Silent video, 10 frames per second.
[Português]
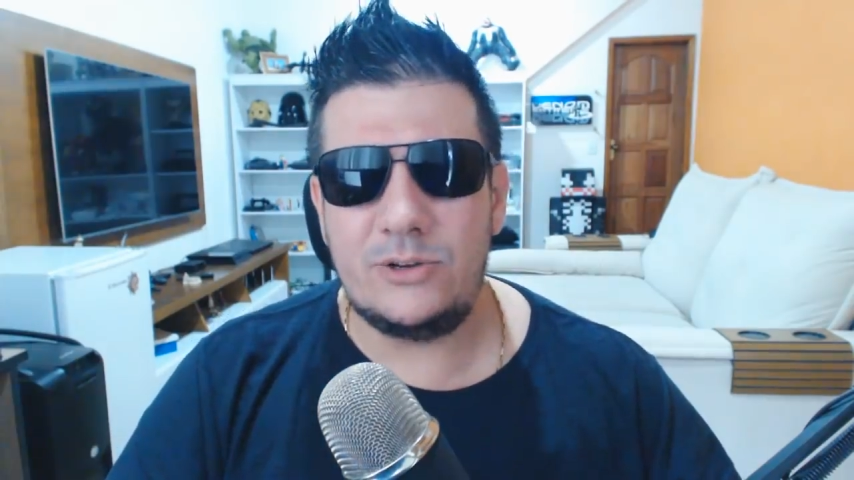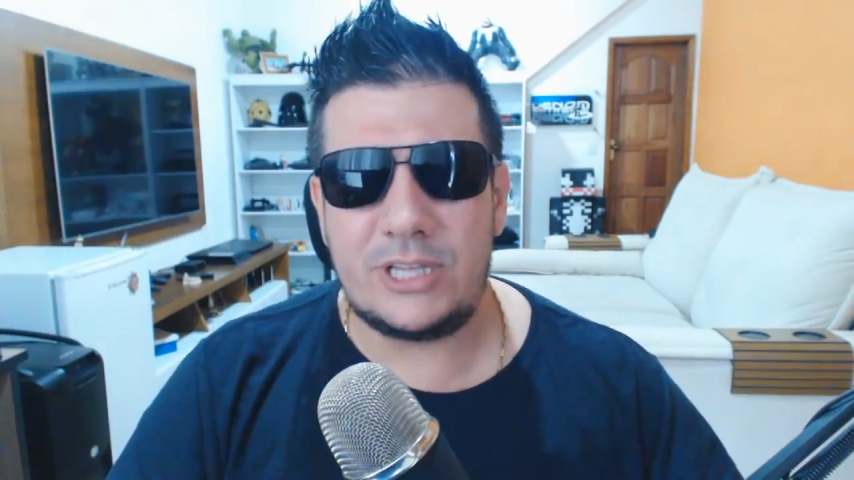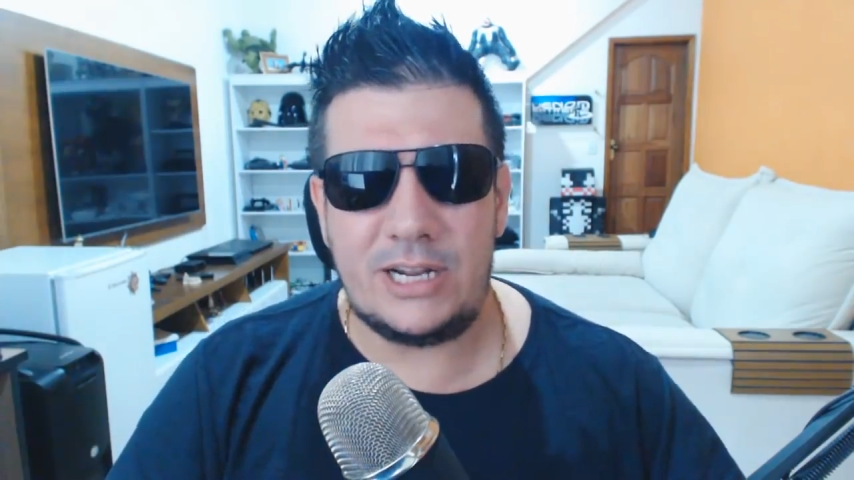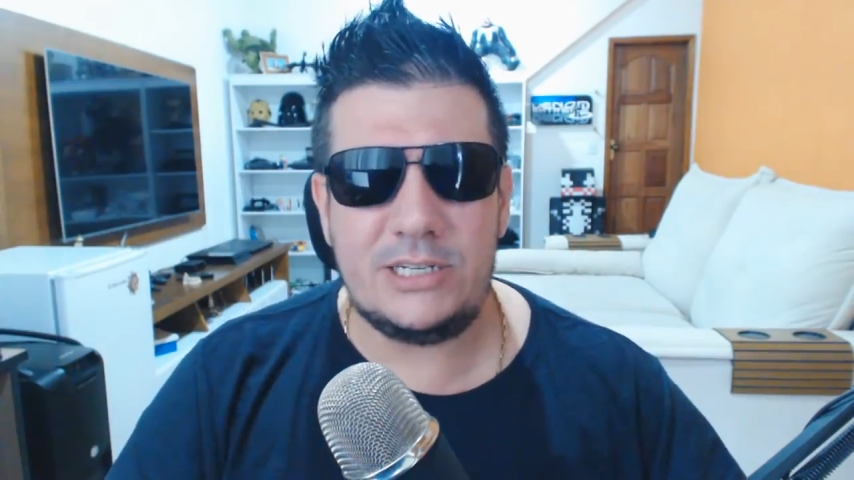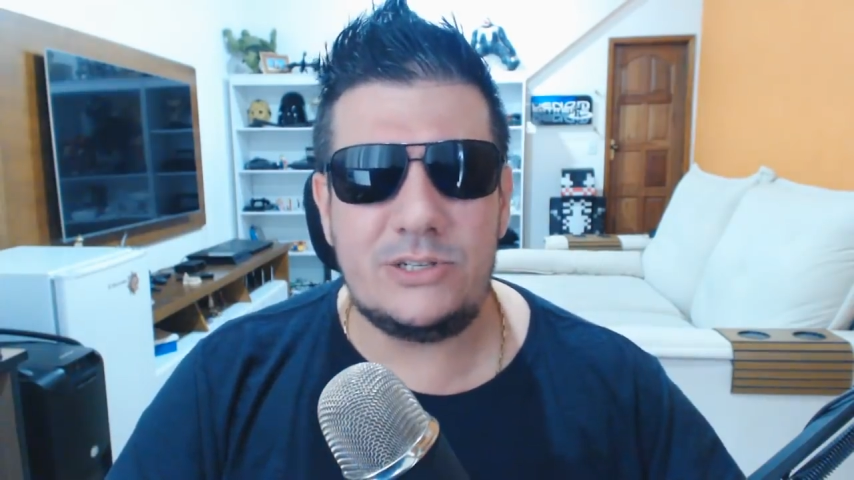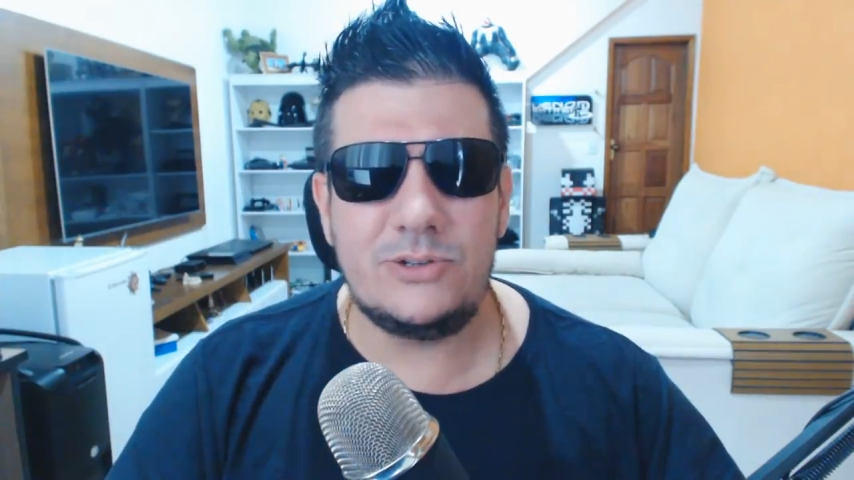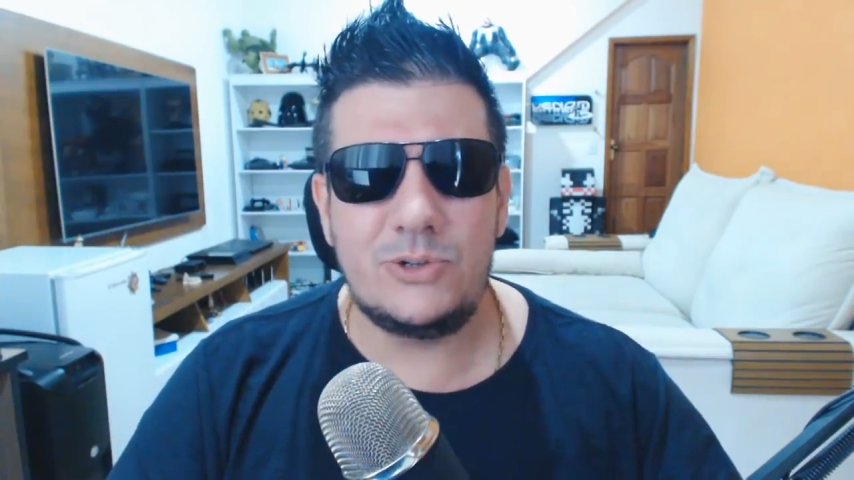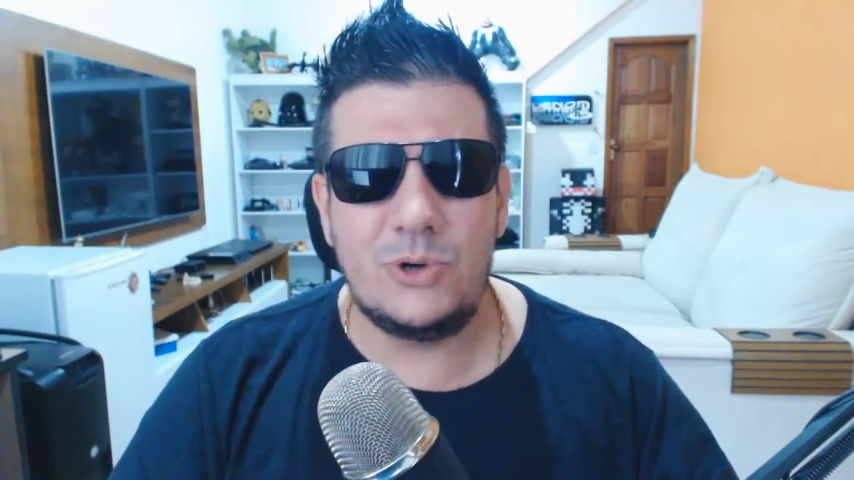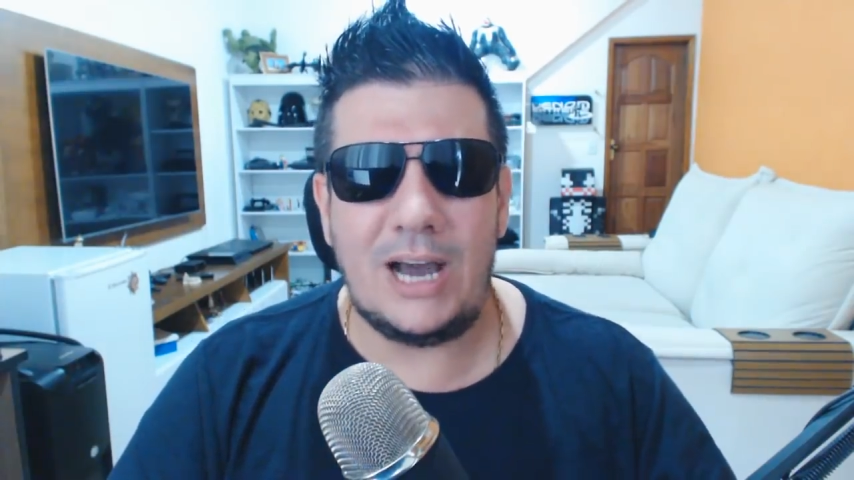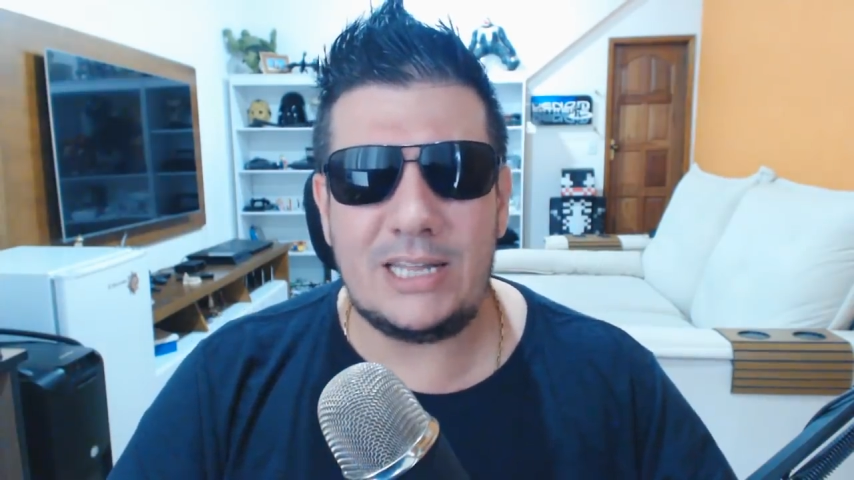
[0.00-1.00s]
o trailer do,
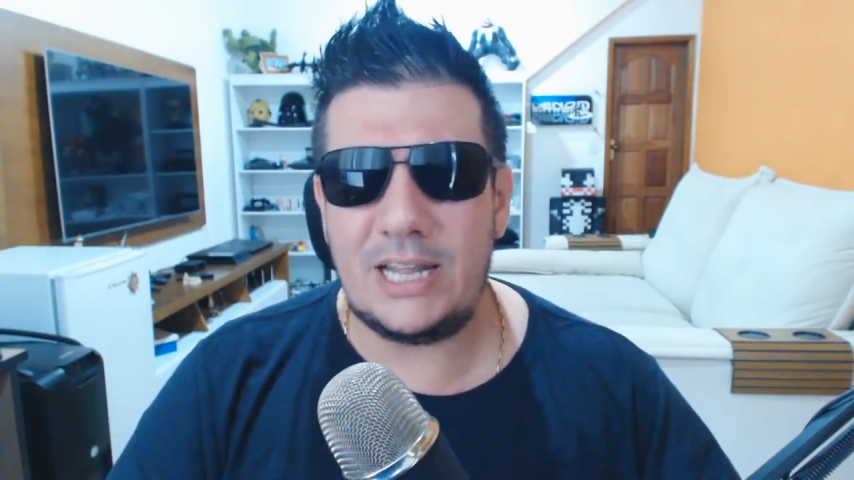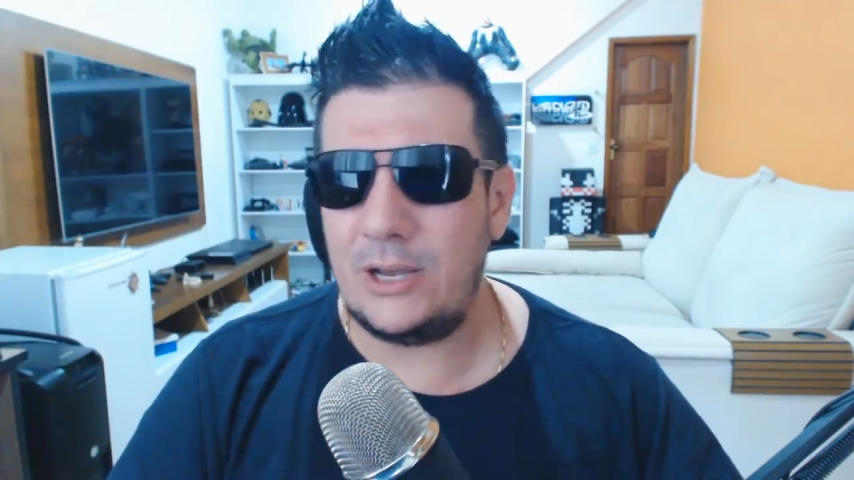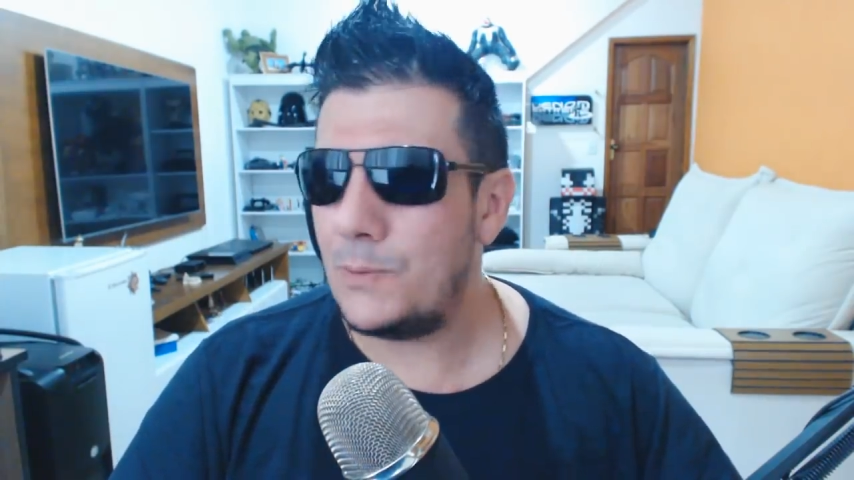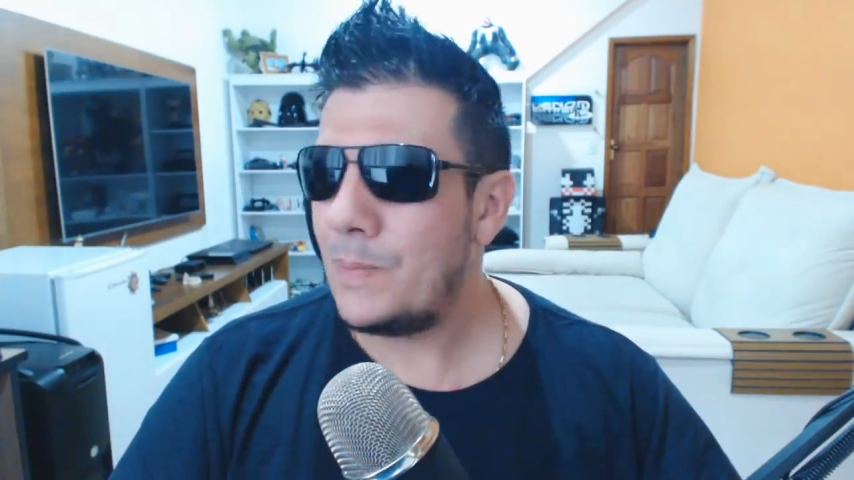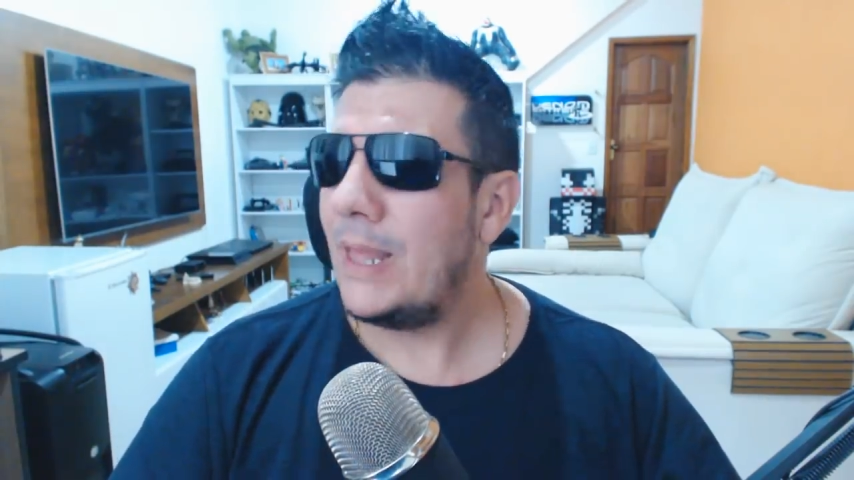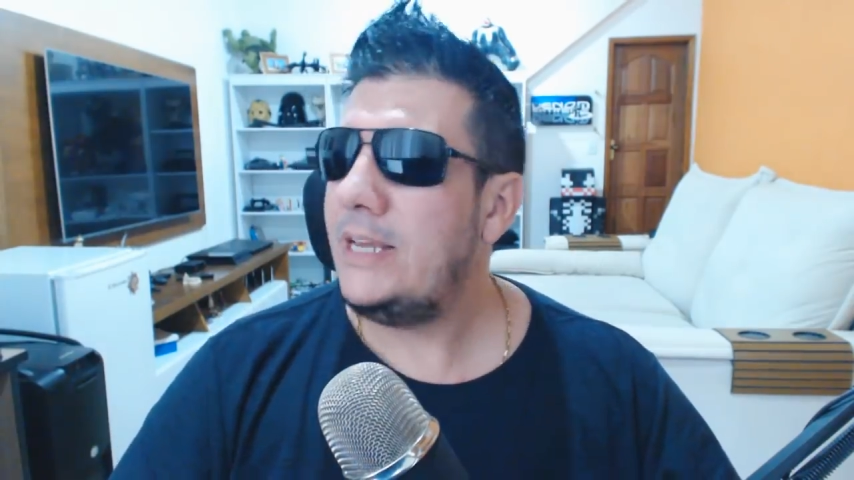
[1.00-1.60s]
do Hytale.